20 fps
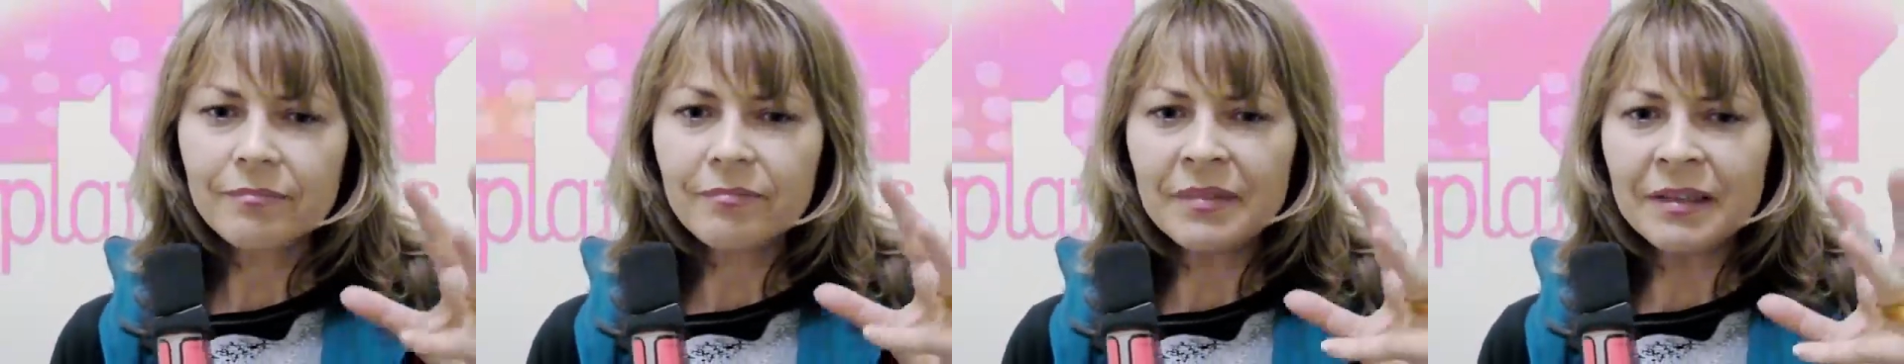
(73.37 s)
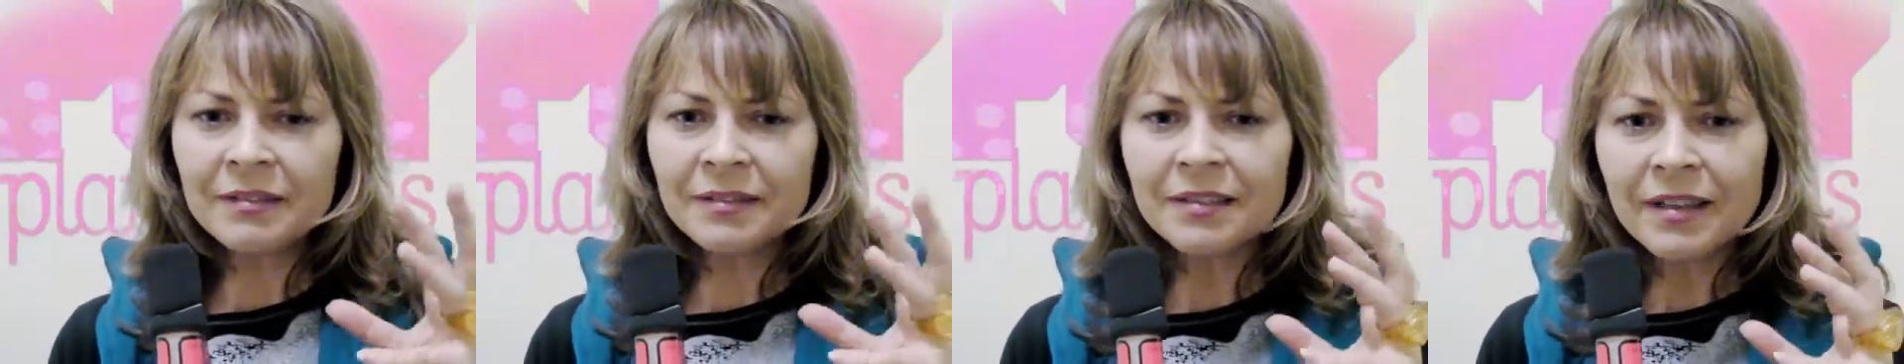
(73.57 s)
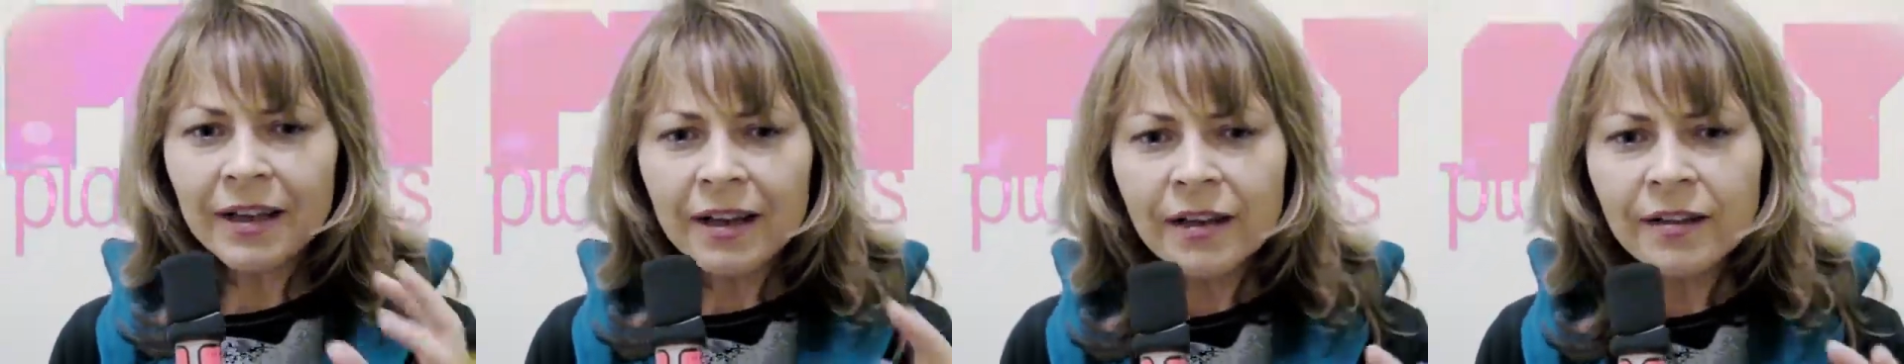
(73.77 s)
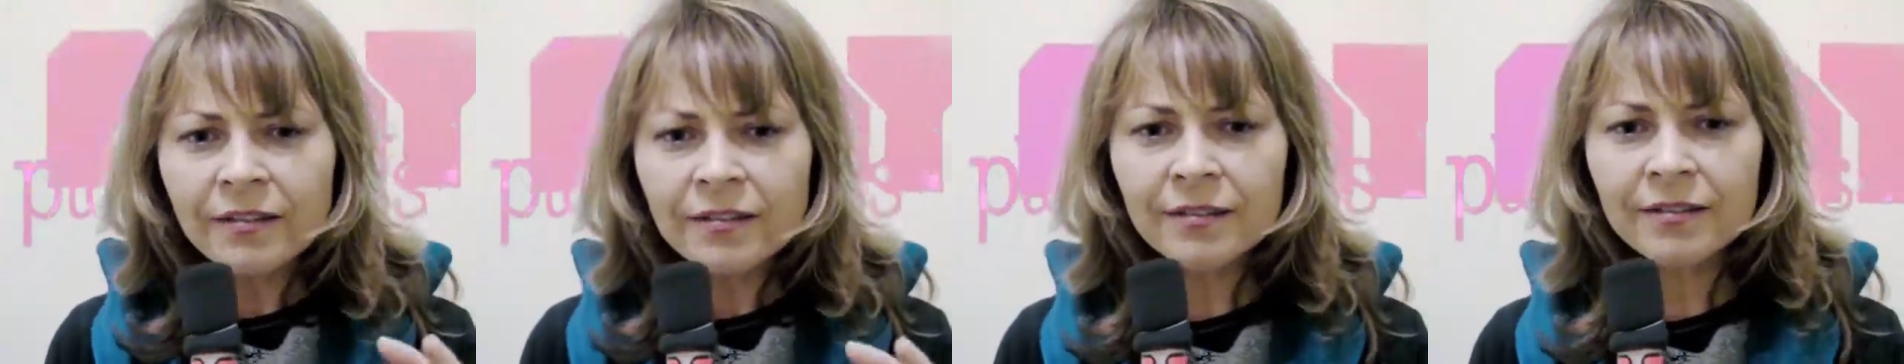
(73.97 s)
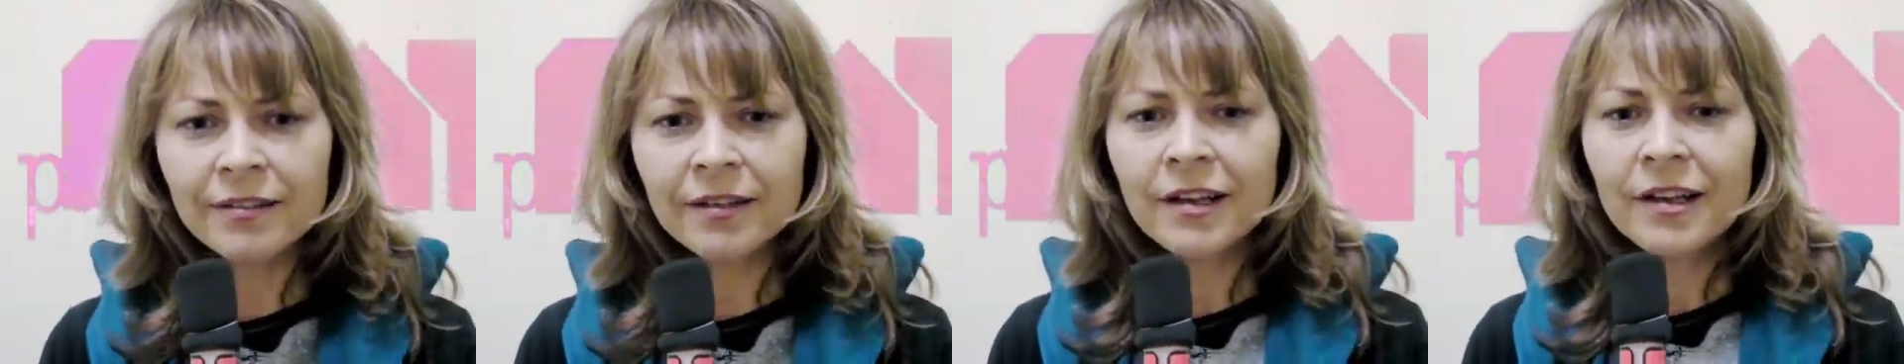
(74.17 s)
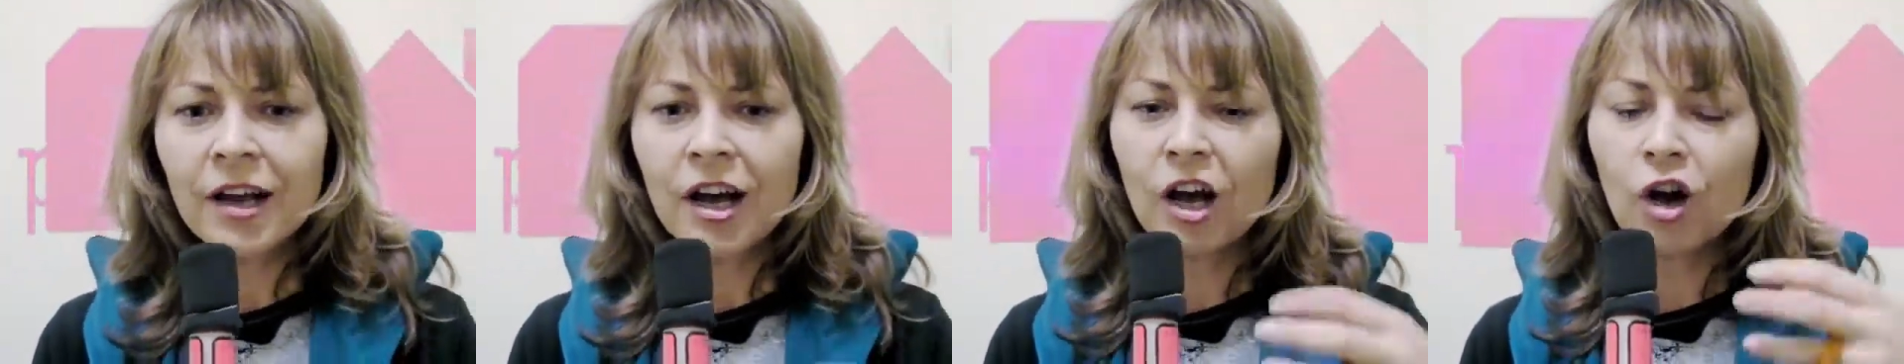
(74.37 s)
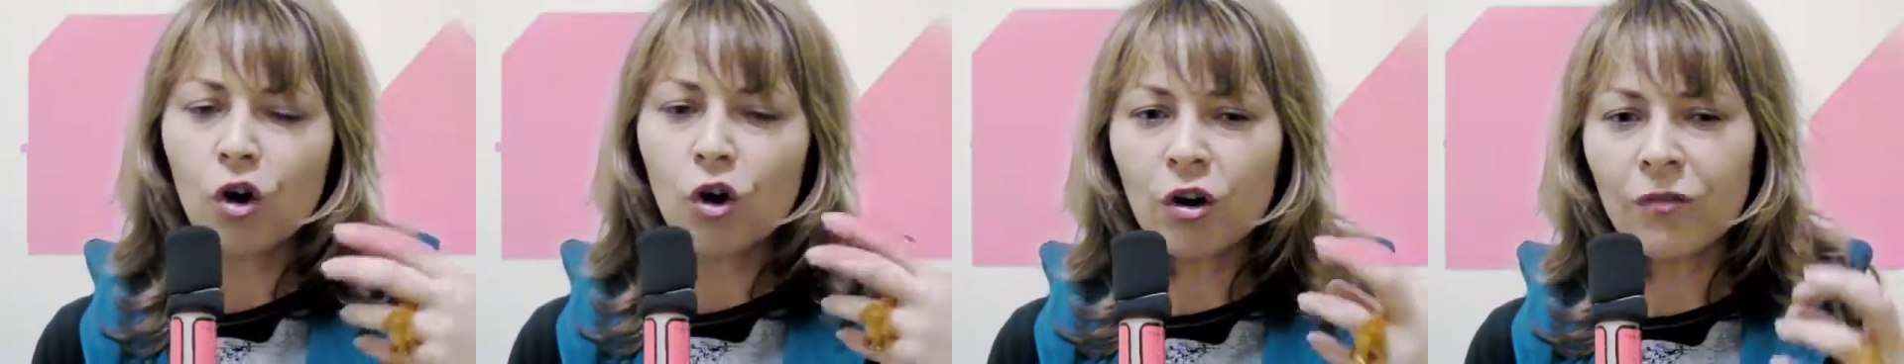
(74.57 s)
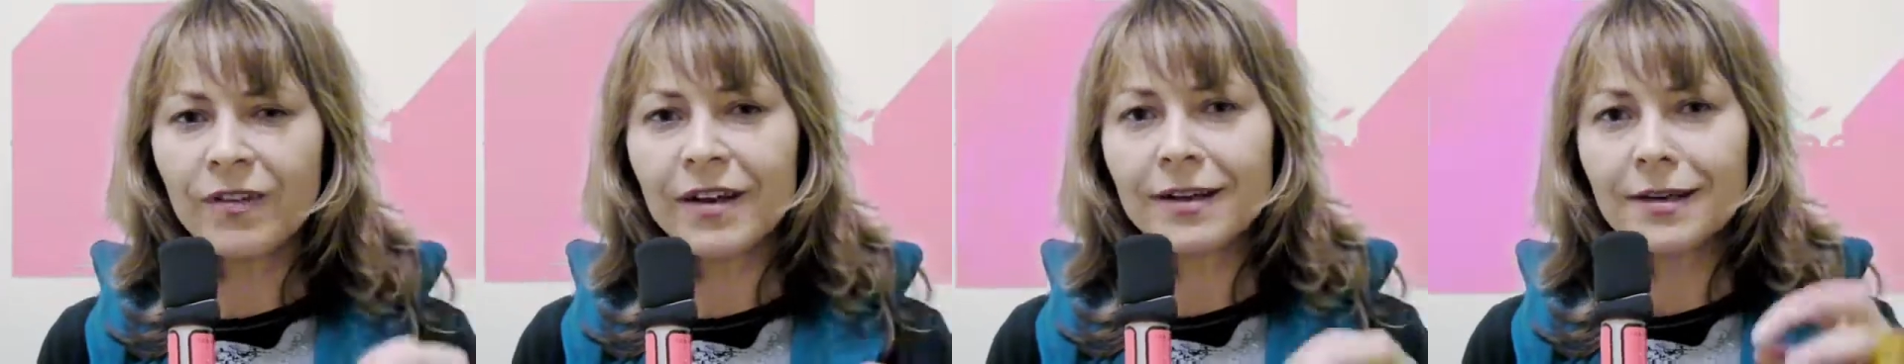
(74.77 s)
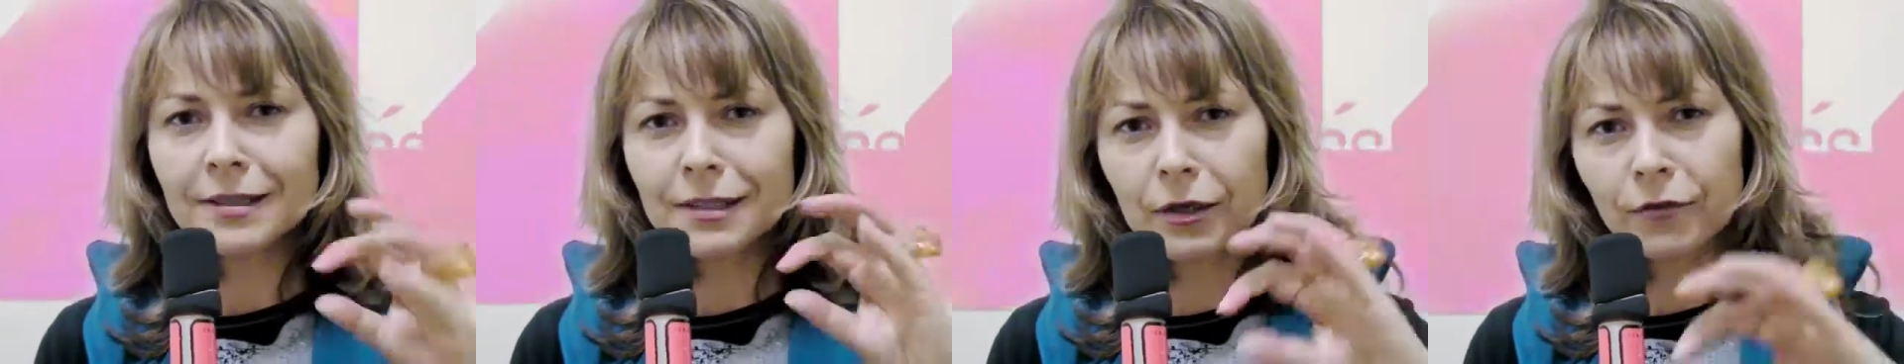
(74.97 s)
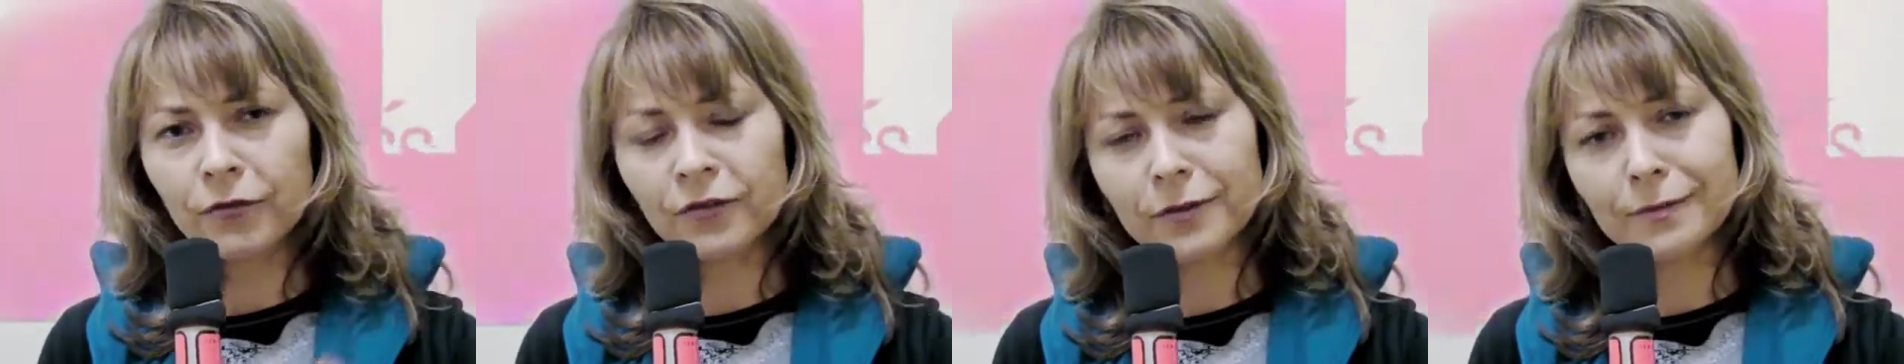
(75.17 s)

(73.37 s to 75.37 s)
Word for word: Das heißt, auch wenn es auf